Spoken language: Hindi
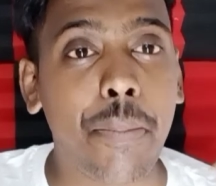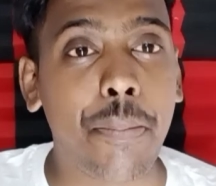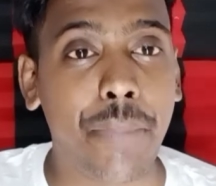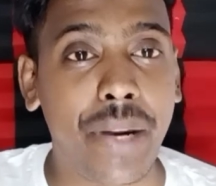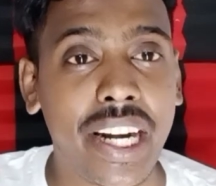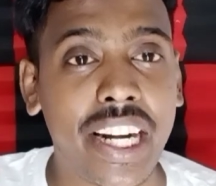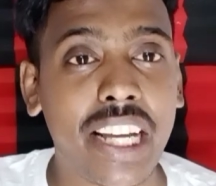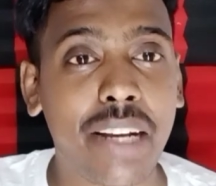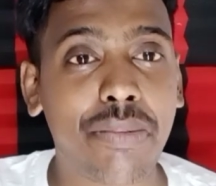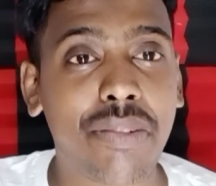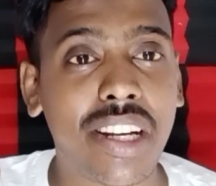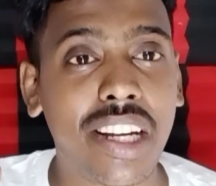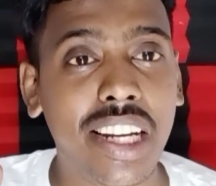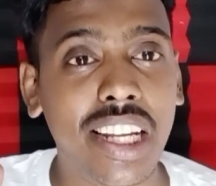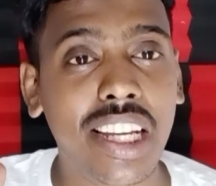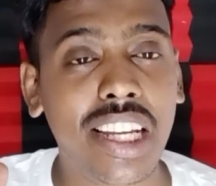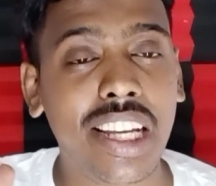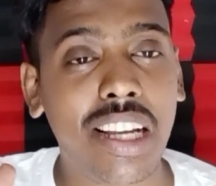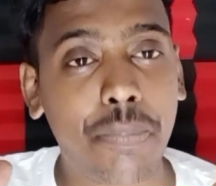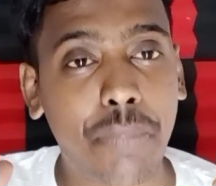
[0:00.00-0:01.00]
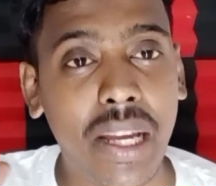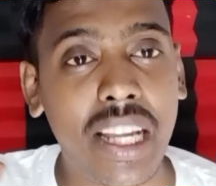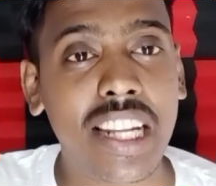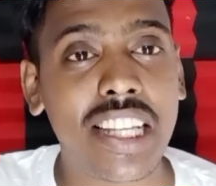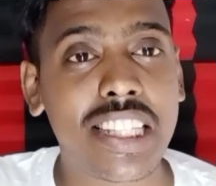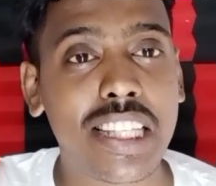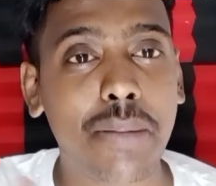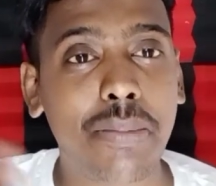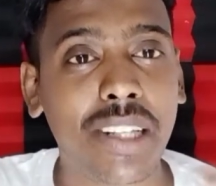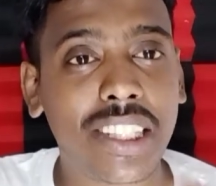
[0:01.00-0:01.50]
मेटअप करे या
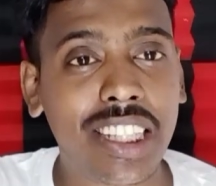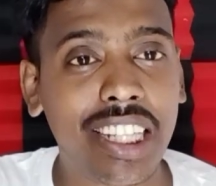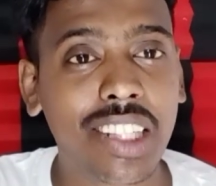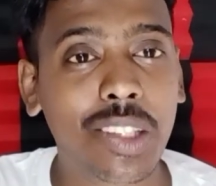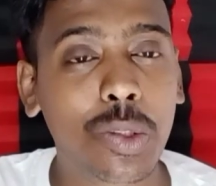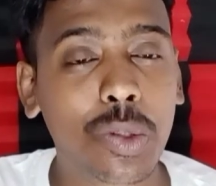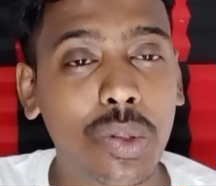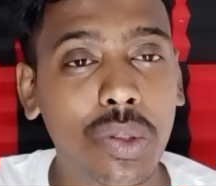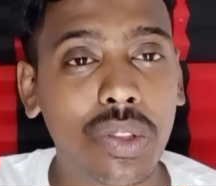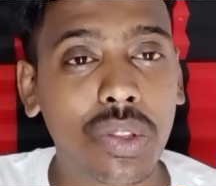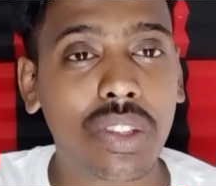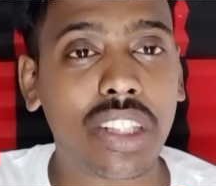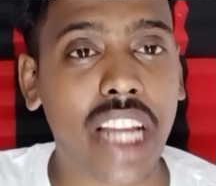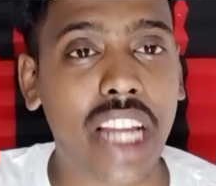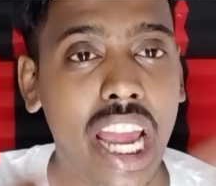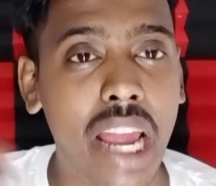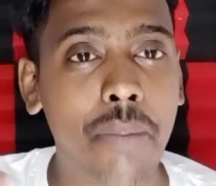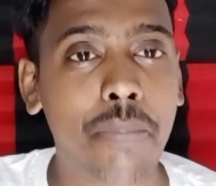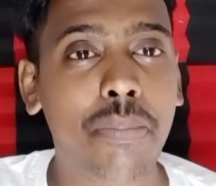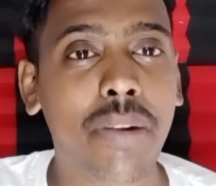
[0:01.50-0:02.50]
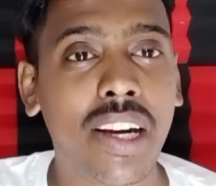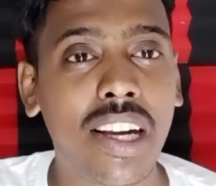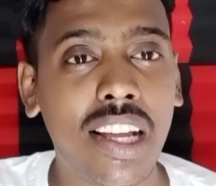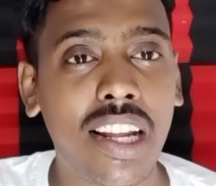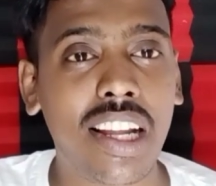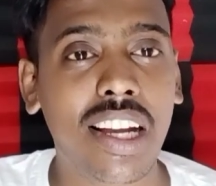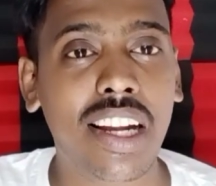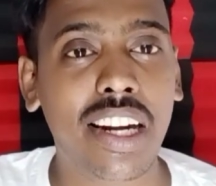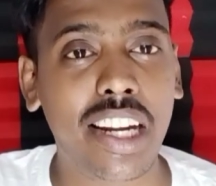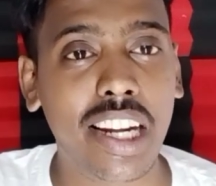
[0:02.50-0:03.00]
पहले से बता दूँ टाइम
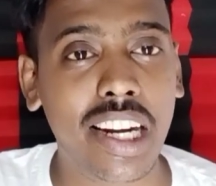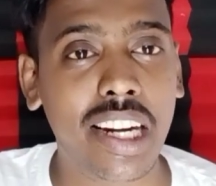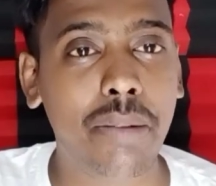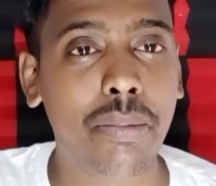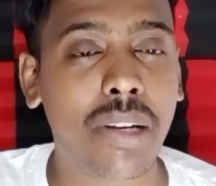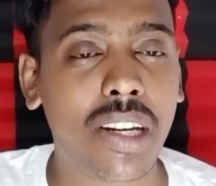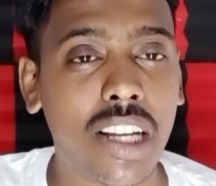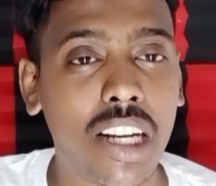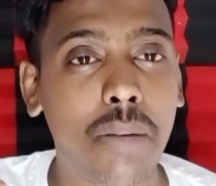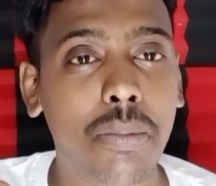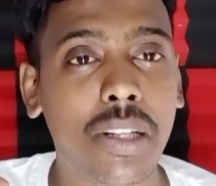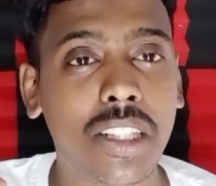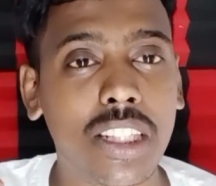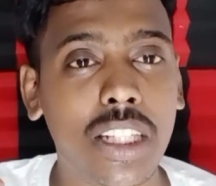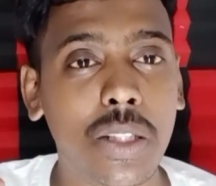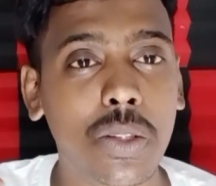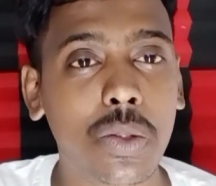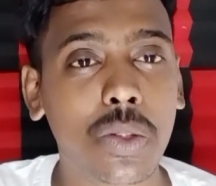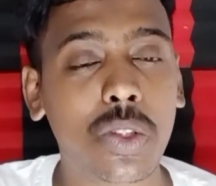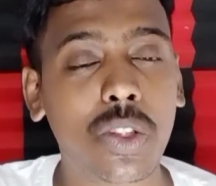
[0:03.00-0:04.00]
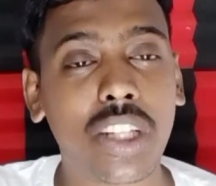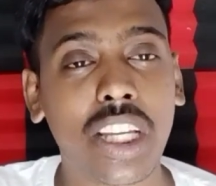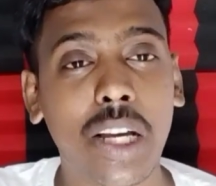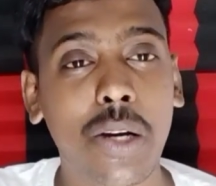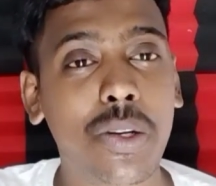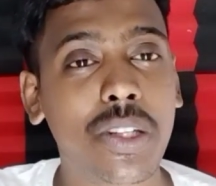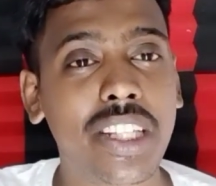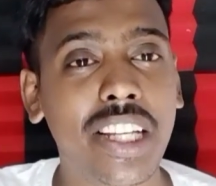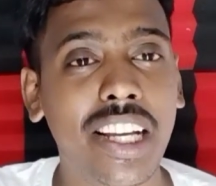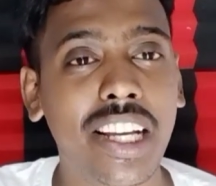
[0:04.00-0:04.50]
वगैरह डेट वगैरह बता दूँ तो क्या
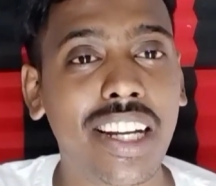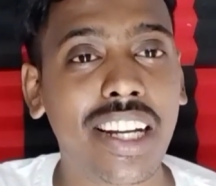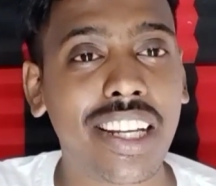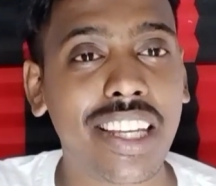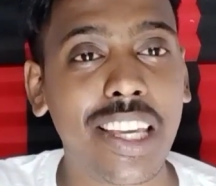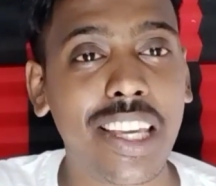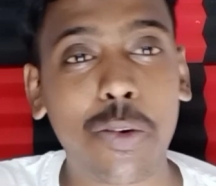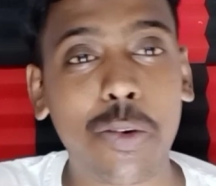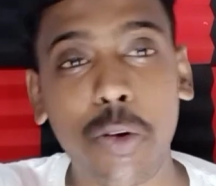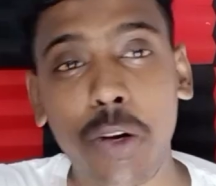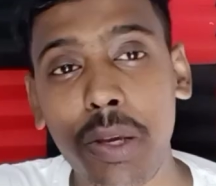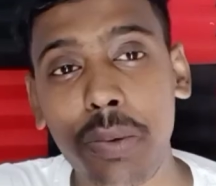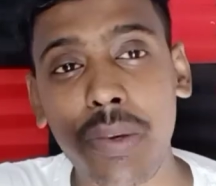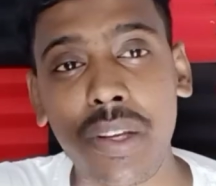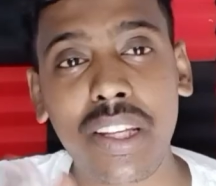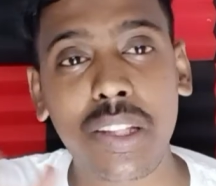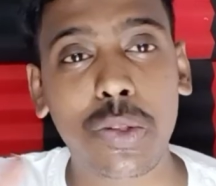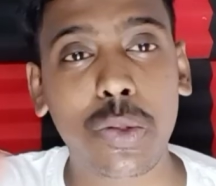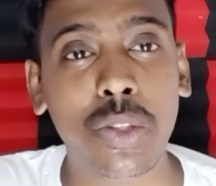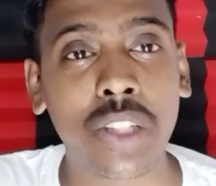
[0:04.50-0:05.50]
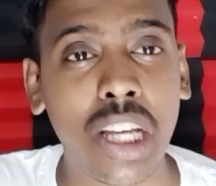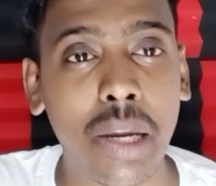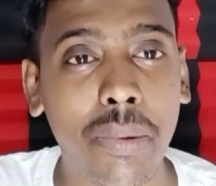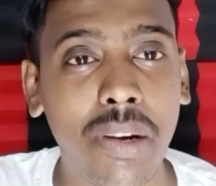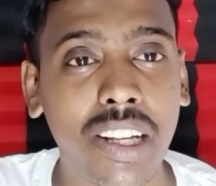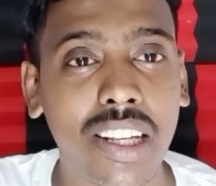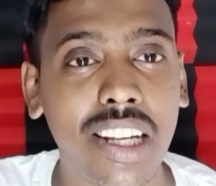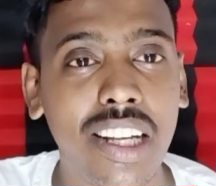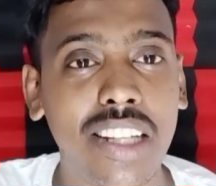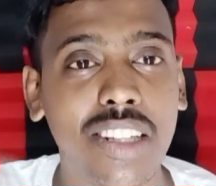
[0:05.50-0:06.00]
हो जाएगा कि कोई भी दुनिया
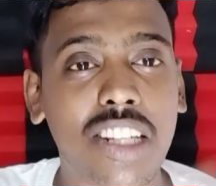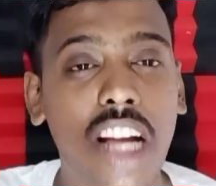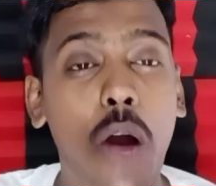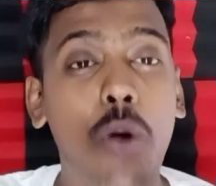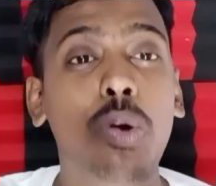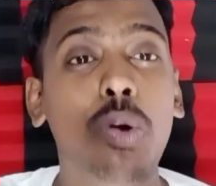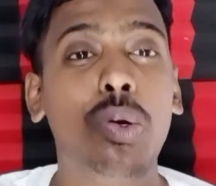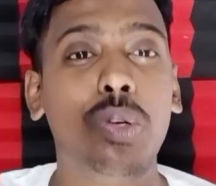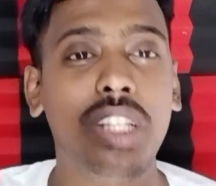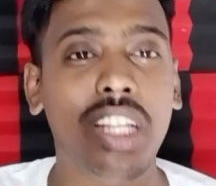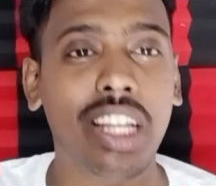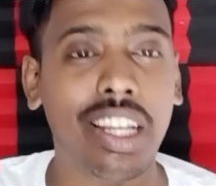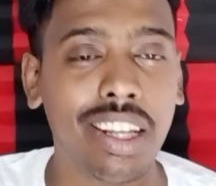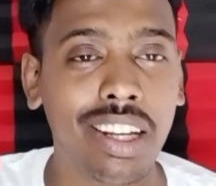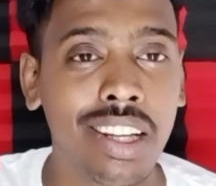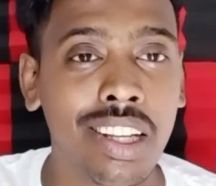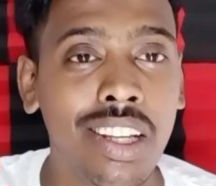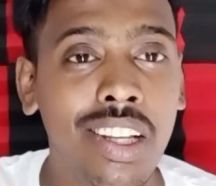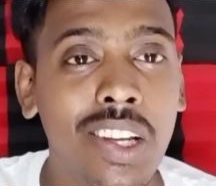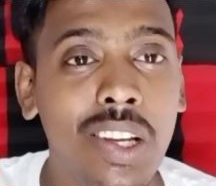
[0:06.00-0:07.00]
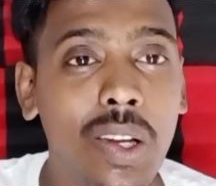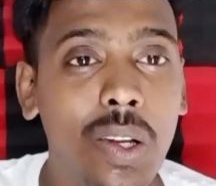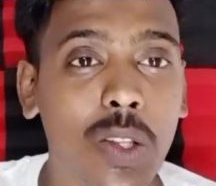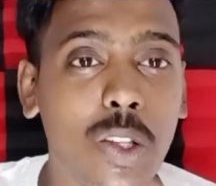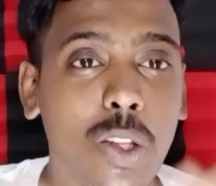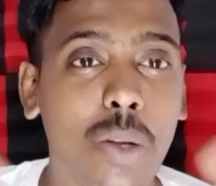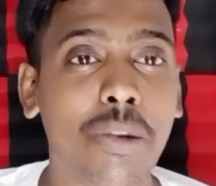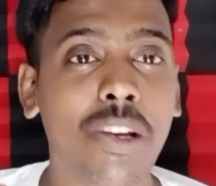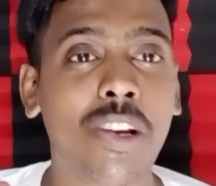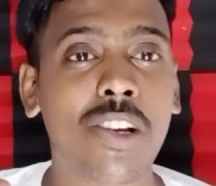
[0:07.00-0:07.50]
भर का काउट हो जाएगा
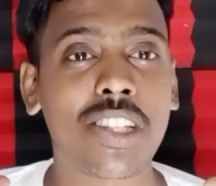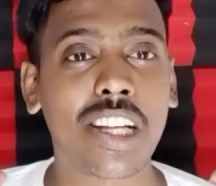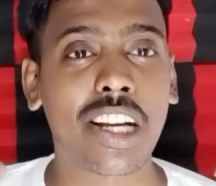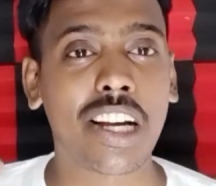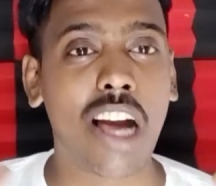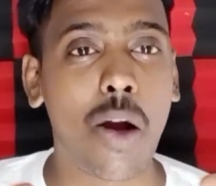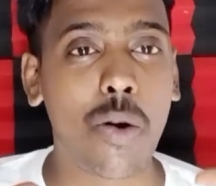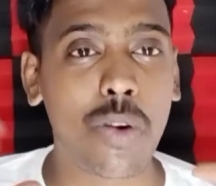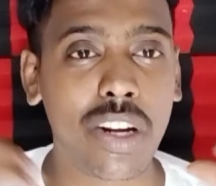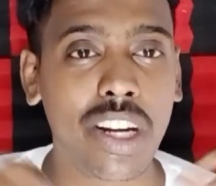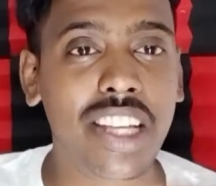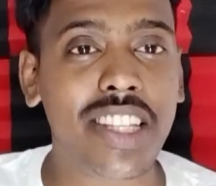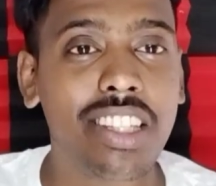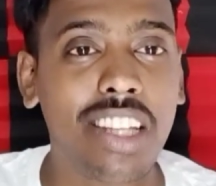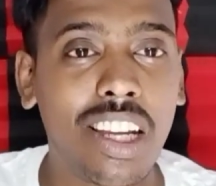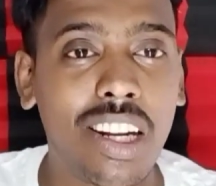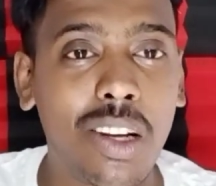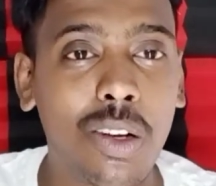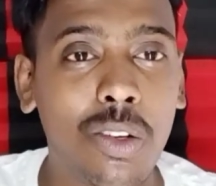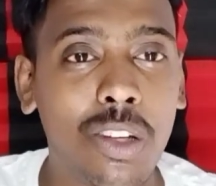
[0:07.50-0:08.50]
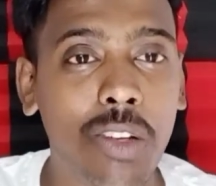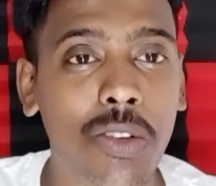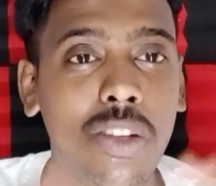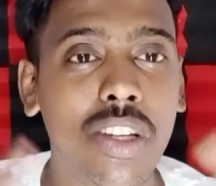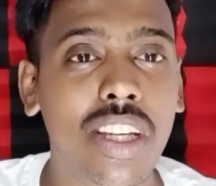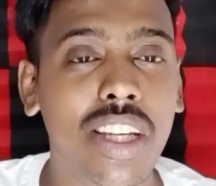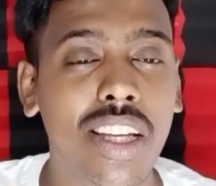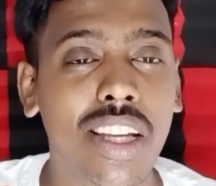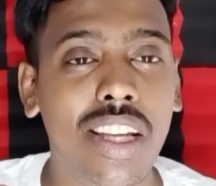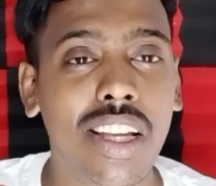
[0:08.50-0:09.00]
तो मैं ऐसा काउट नहीं चाह रहा हूँ
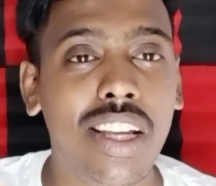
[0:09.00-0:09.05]
क्योंकि